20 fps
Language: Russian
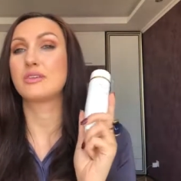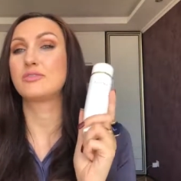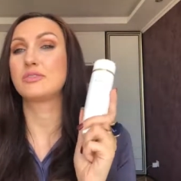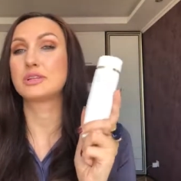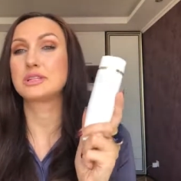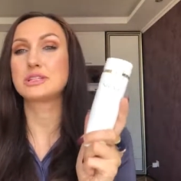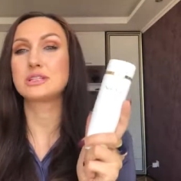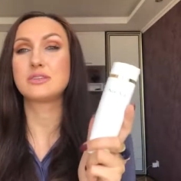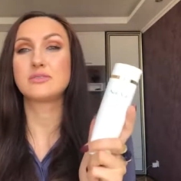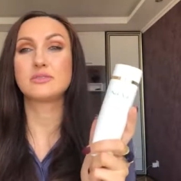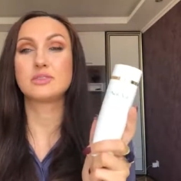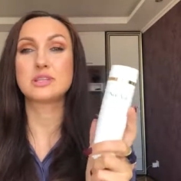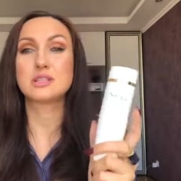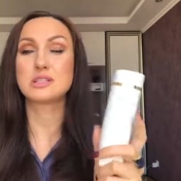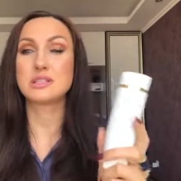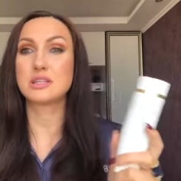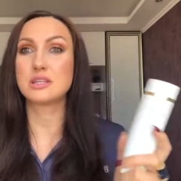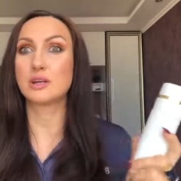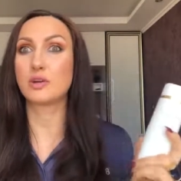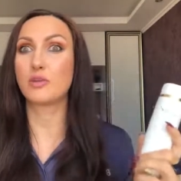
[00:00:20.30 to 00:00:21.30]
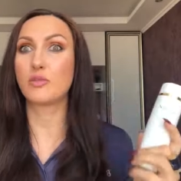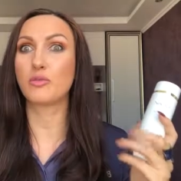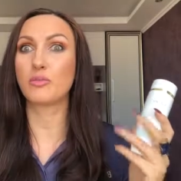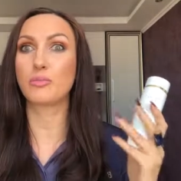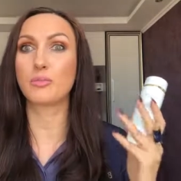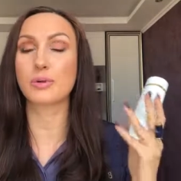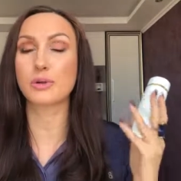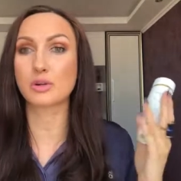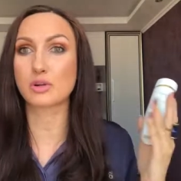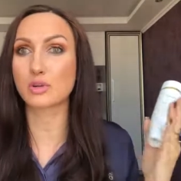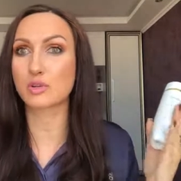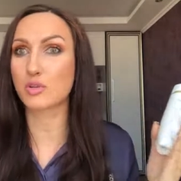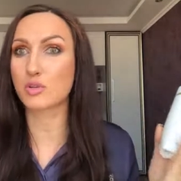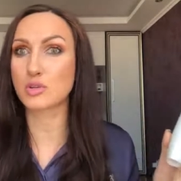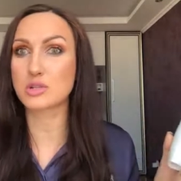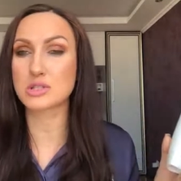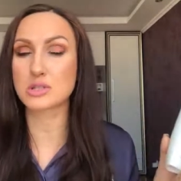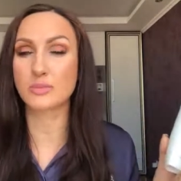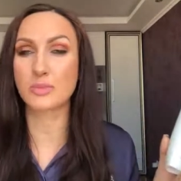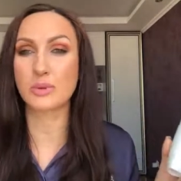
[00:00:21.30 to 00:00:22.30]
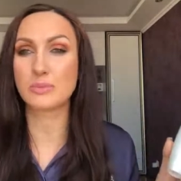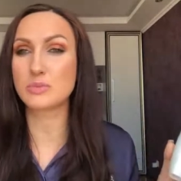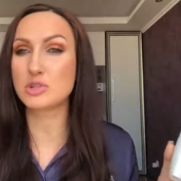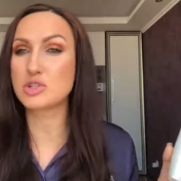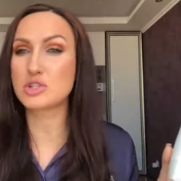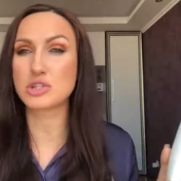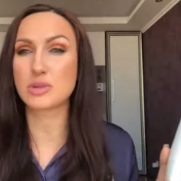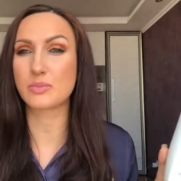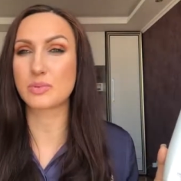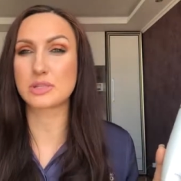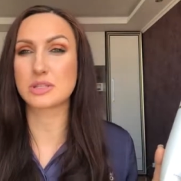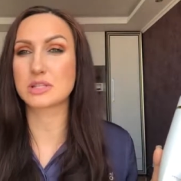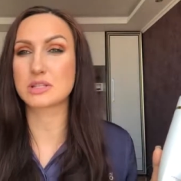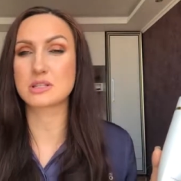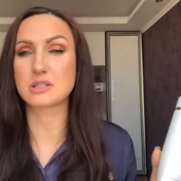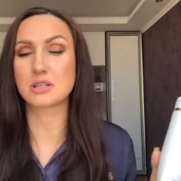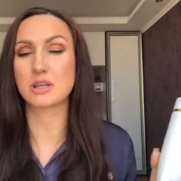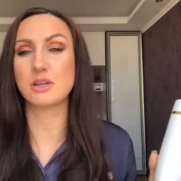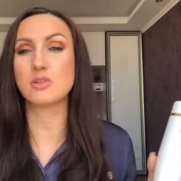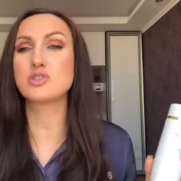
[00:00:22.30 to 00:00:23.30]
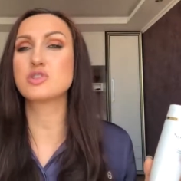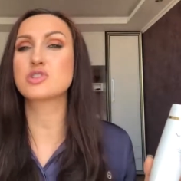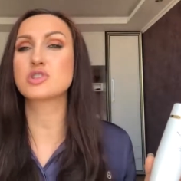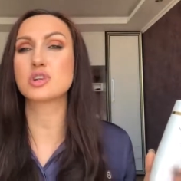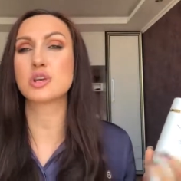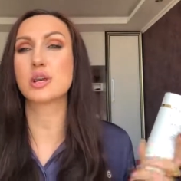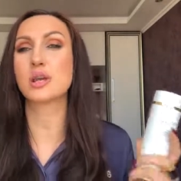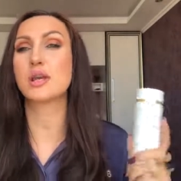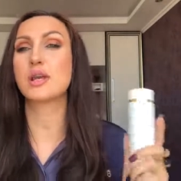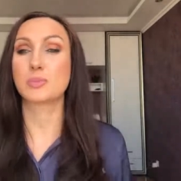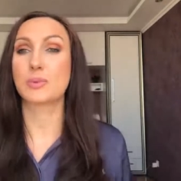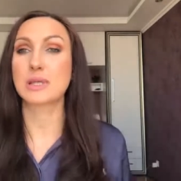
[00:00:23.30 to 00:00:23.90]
эффективность их в просто бомбически потрясающе.